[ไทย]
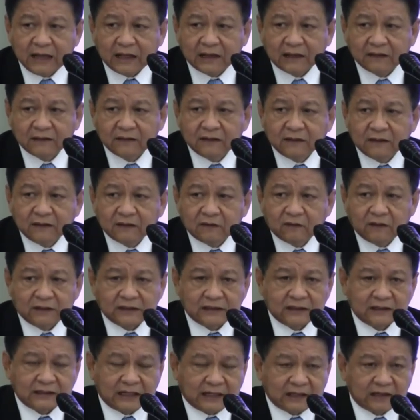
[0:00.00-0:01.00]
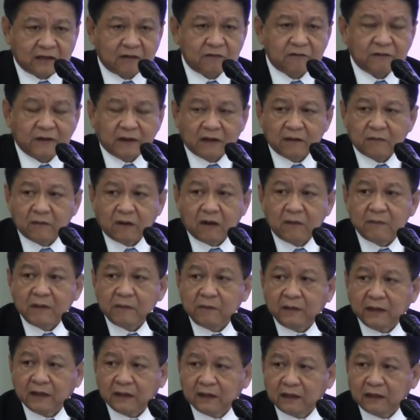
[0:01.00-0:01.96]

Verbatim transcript: มากกว่าจะตัดทราฟฟิกเขาบอกเขาไม่ผิด